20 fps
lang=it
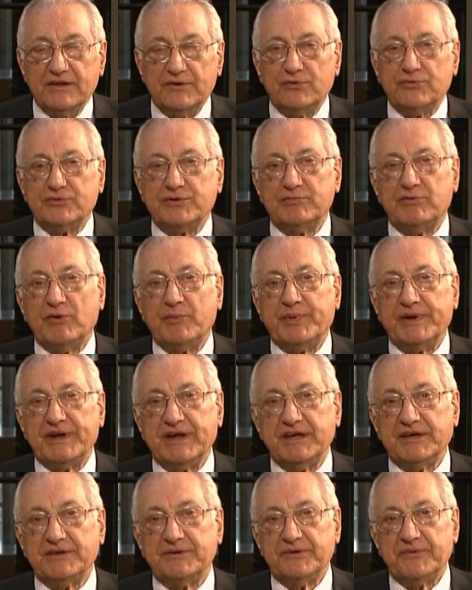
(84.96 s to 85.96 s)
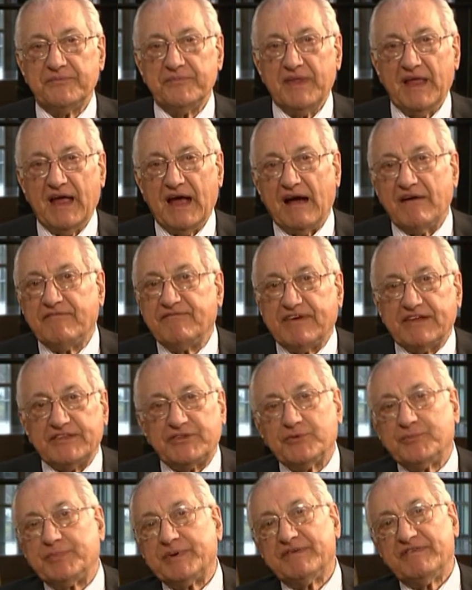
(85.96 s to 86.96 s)
nell'ultimo periodo ha
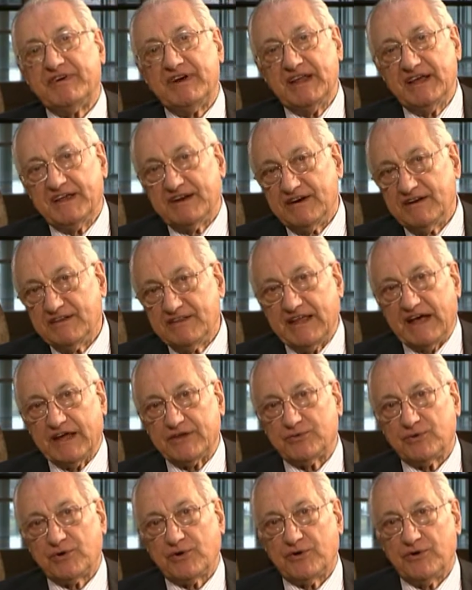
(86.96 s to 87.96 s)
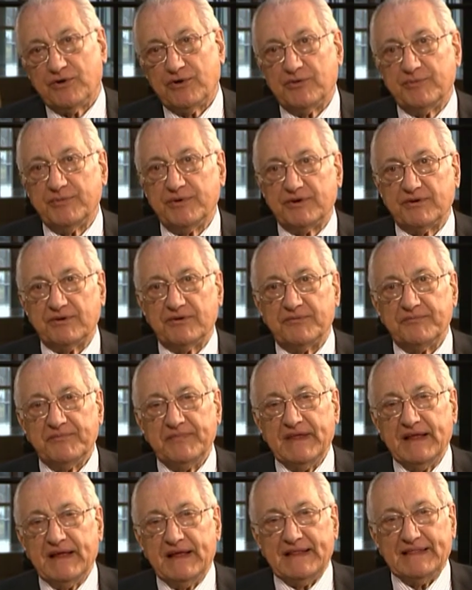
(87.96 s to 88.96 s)
fatto prevalere il dato economico,
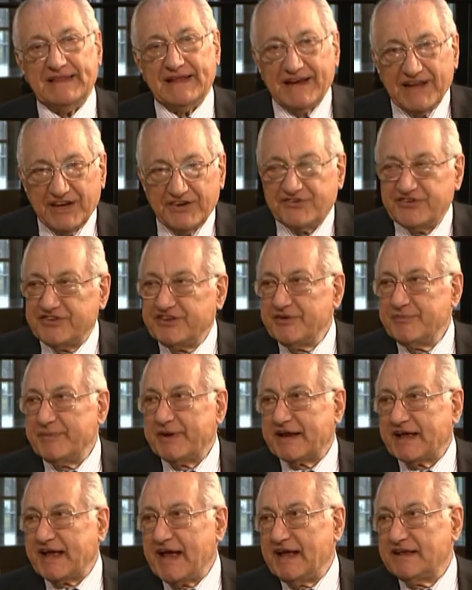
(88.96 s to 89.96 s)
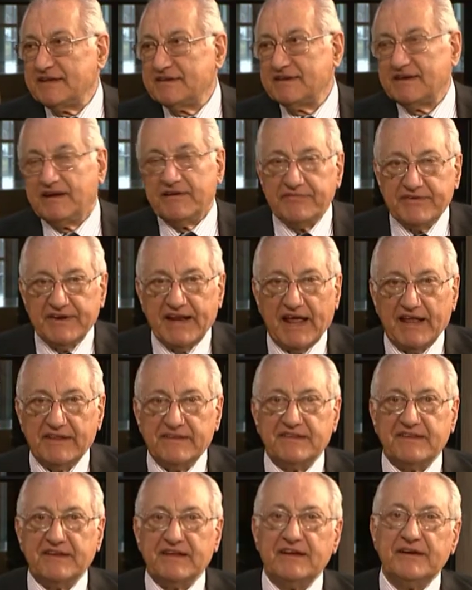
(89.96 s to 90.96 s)
la legge dei mercati, la
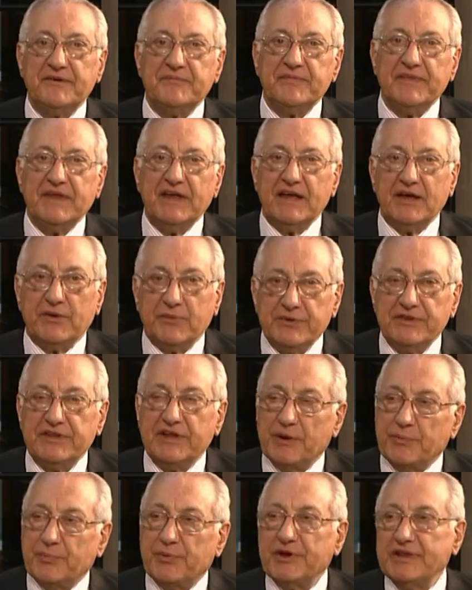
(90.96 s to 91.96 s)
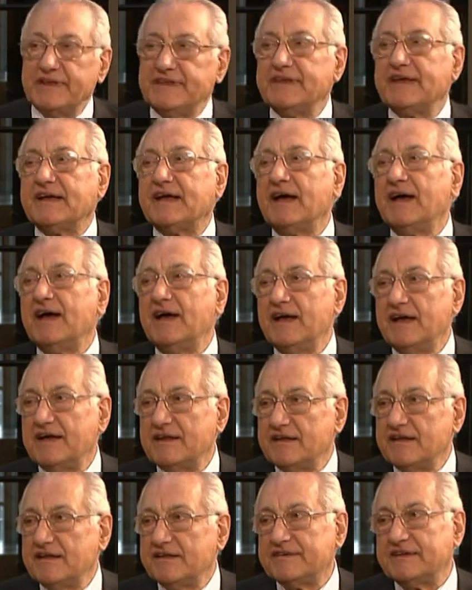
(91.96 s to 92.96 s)
finanza e quindi la politica
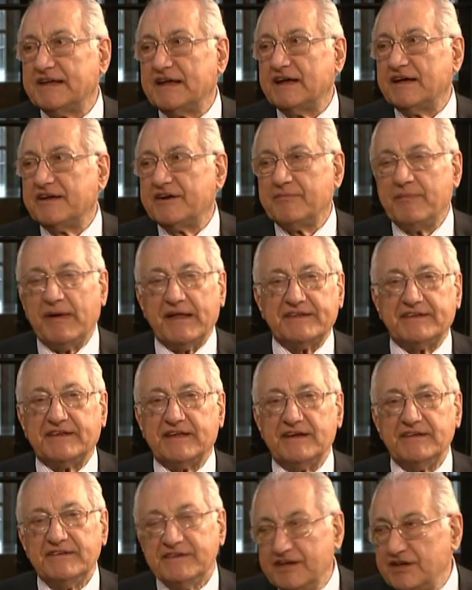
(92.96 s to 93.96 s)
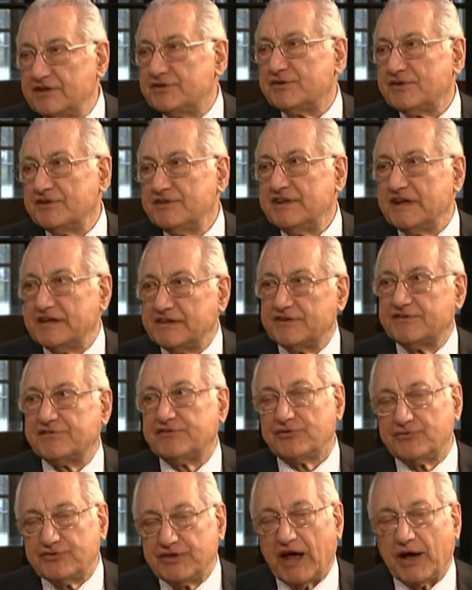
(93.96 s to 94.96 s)
è, sta, è rimasta indietro, è andata
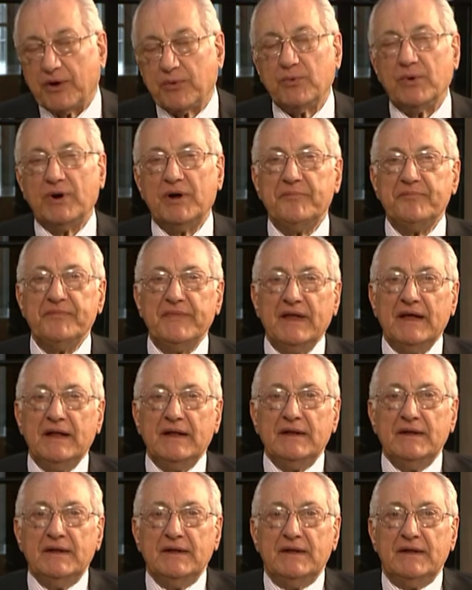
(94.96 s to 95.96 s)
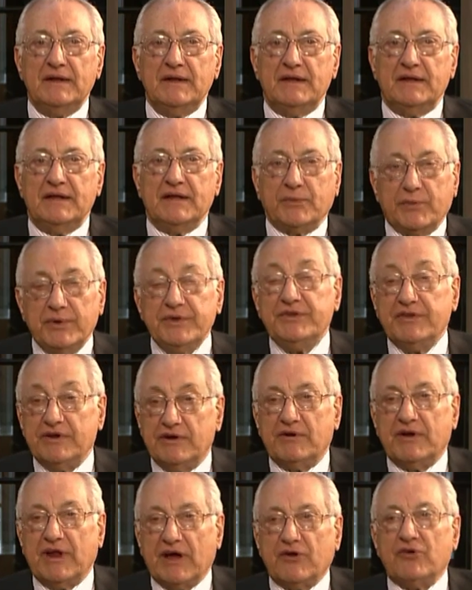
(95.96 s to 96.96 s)
sott'acqua e quindi
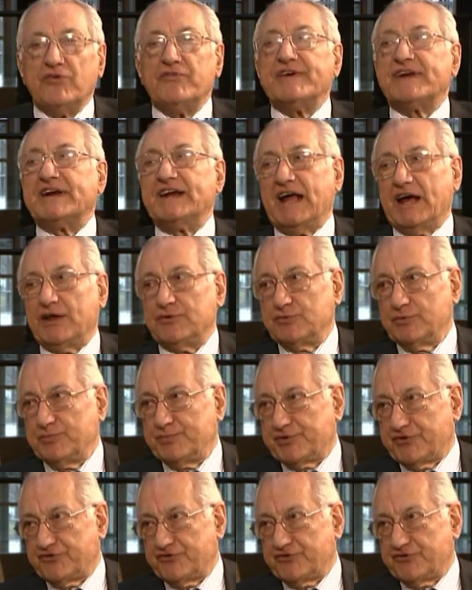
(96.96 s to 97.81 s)
non ha governato il